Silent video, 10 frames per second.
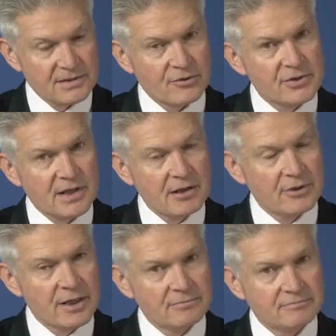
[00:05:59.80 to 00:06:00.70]
Строй
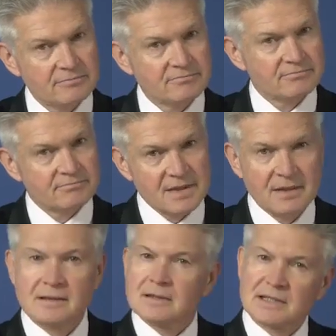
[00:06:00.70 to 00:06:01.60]
Skyway.
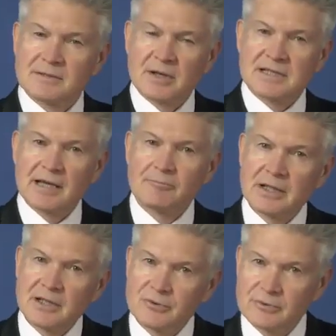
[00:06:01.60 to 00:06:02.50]
Спасай
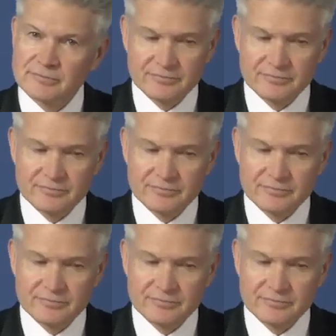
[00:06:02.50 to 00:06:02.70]
планету.